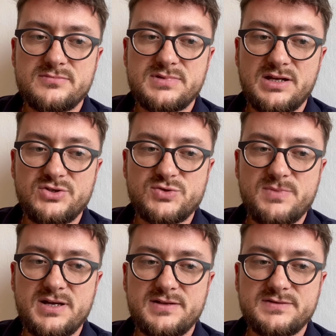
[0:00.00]
ta
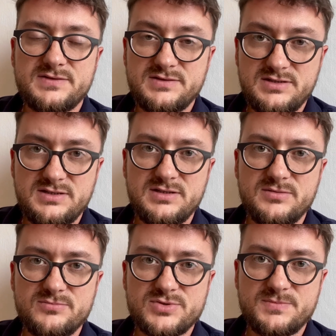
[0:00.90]
liczba
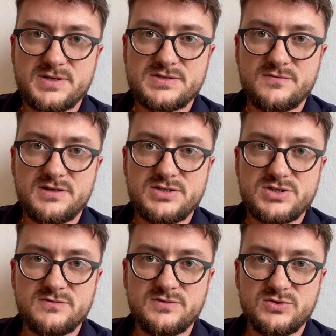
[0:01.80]
dni przepracowania
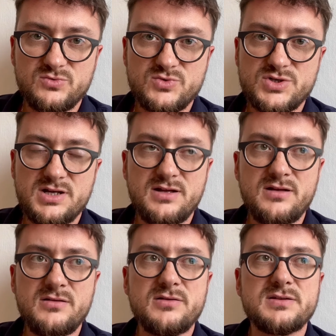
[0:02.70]
się
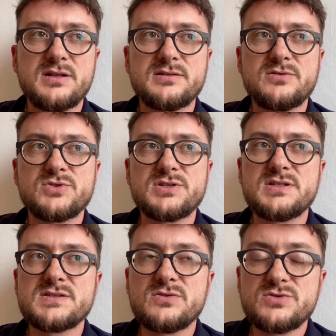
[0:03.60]
wydłuża, dlatego że
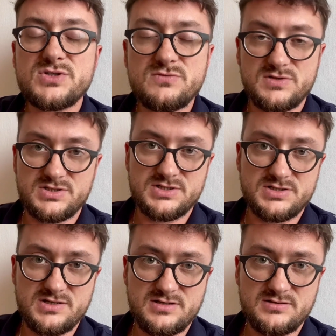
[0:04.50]
nie zgodziłeś
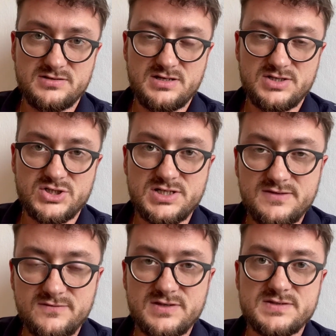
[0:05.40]
się na
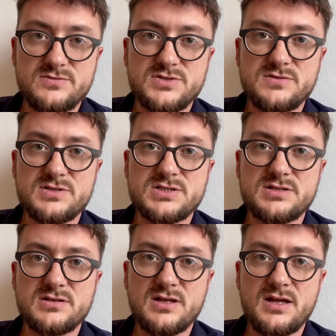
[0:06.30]
szlif, nie zgodziłeś
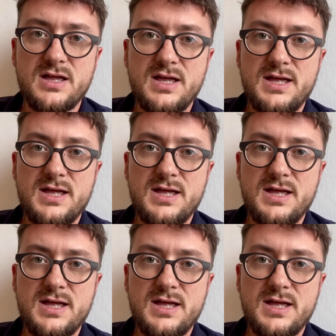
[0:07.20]
się na